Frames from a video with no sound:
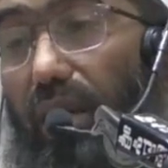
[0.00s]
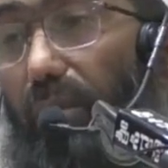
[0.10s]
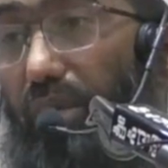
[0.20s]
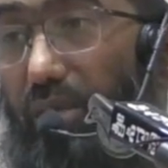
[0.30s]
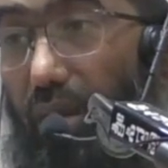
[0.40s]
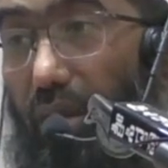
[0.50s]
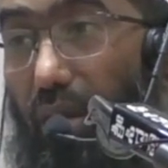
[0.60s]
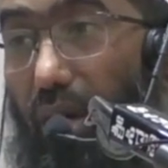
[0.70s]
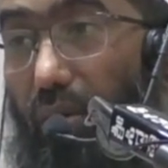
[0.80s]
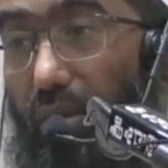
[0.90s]
के नबी
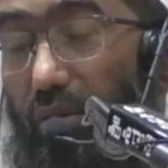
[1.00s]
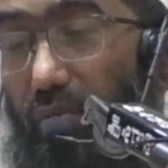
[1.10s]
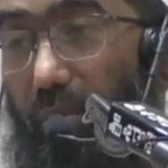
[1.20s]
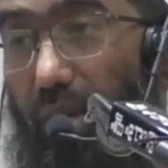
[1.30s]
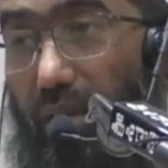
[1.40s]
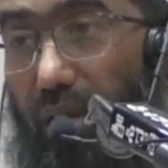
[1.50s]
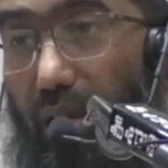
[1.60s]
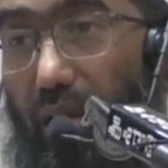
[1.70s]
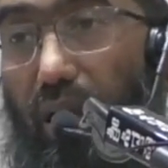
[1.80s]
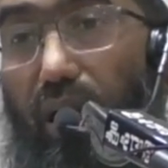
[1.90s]
सल्लल्लाहु अलैहि वसल्लम फरमाते
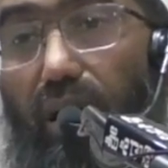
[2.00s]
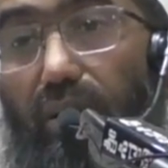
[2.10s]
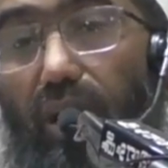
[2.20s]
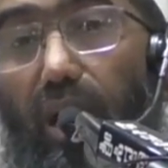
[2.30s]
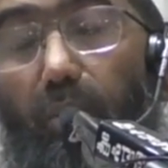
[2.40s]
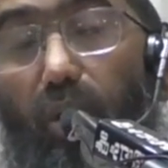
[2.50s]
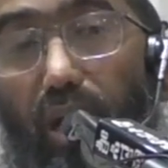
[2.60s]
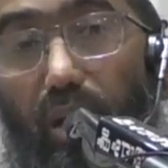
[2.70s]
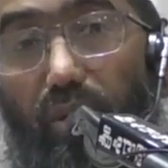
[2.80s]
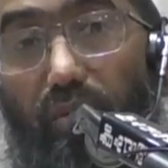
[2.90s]
हैं
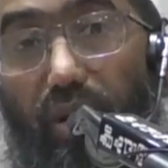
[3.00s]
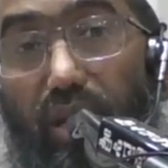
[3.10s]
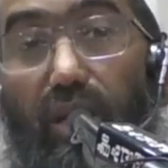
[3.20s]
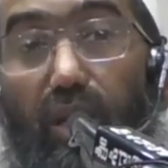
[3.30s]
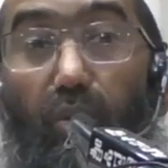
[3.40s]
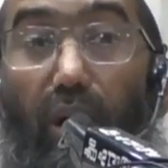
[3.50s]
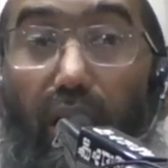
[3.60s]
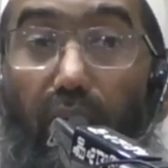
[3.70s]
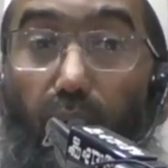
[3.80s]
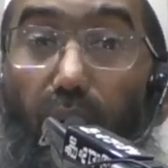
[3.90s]
तलबुल्म फ़रीदतन
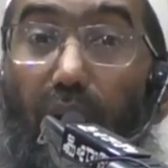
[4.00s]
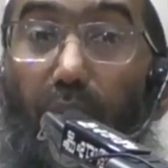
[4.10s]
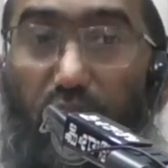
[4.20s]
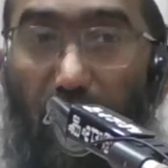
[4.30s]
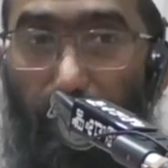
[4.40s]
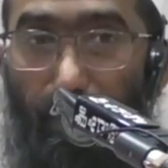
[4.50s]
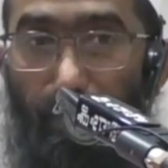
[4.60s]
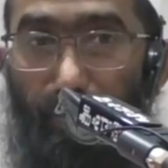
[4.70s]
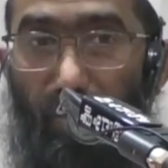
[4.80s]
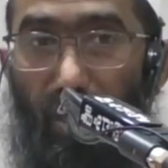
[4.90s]
कुल मुस्लिम
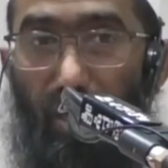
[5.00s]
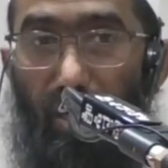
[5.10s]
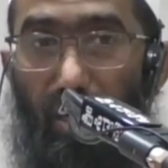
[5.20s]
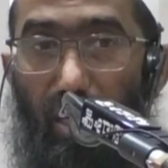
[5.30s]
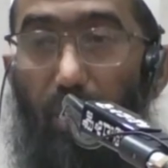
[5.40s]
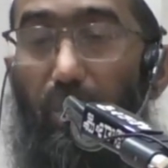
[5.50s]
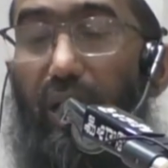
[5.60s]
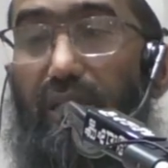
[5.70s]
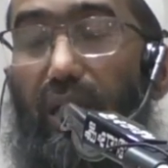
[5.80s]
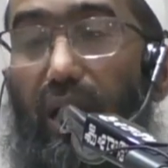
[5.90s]
इल्म
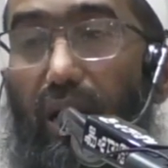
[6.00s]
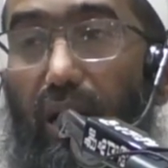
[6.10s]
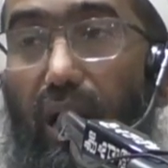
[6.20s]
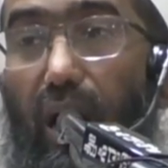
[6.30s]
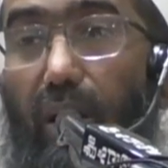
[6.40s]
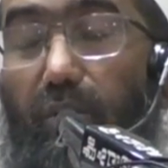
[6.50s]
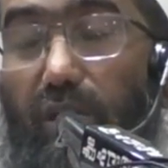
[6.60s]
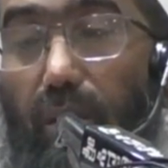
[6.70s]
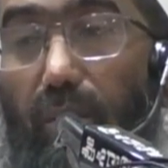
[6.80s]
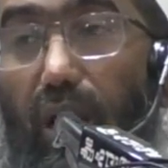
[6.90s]
हासिल करना हर
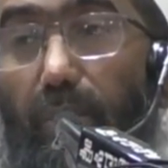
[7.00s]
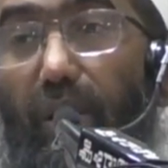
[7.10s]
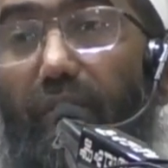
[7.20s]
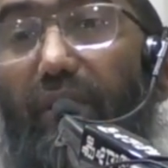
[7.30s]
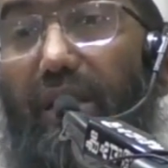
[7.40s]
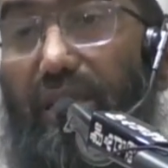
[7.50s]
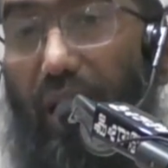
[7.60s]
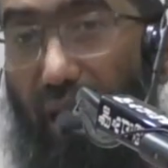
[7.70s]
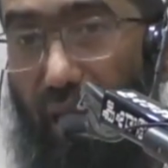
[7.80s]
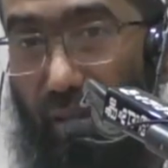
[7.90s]
मुसलमान पर फ़र्ज़ है